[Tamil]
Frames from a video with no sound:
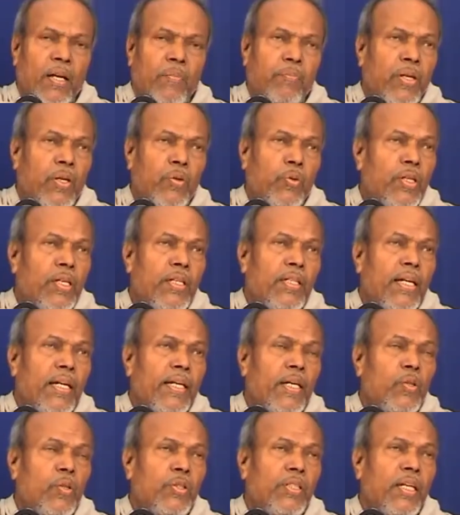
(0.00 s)
பிற உயிருக்கு
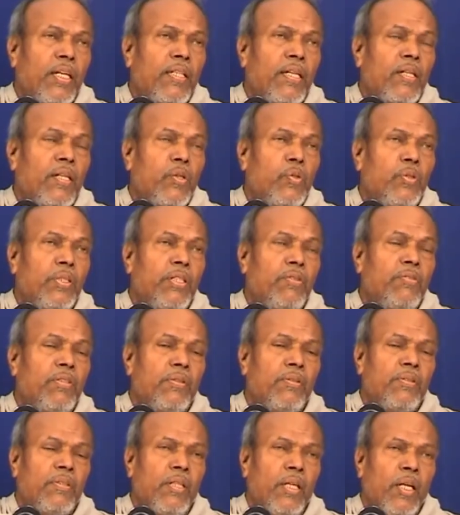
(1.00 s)
நான் இடையூறு செய்யாத அருள்
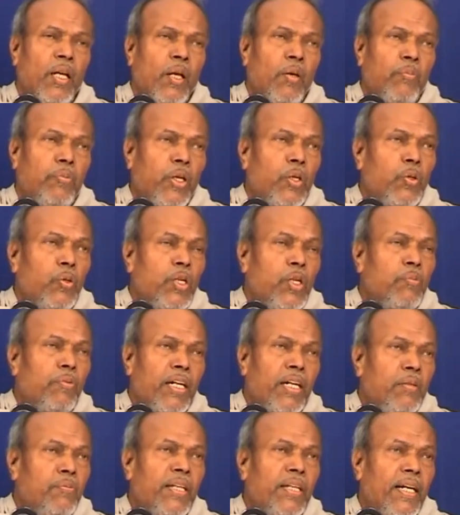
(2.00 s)
செய்யணும் பிற உயிர்
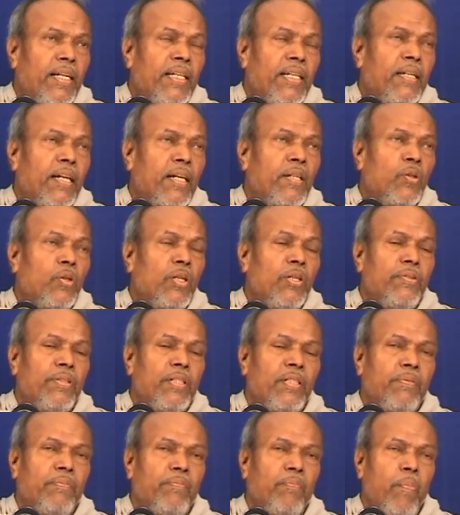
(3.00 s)
மகிழ்மடி அடிய நடந்து கொள்ள
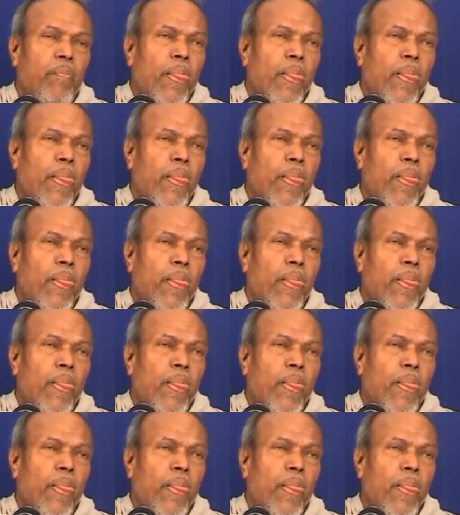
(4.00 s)
வேண்டும்